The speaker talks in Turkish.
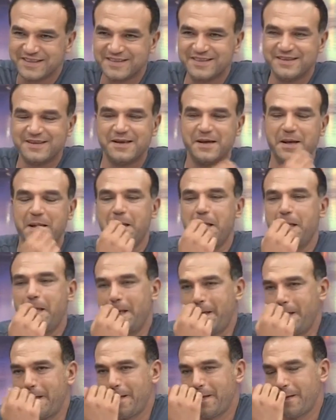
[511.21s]
anlamında mesela
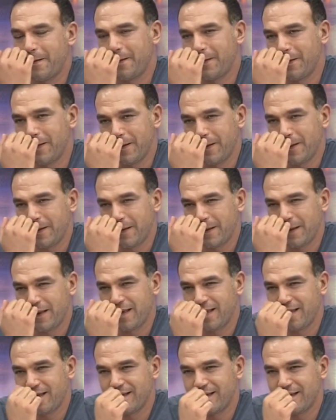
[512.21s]
ilk duyduğum zamanlar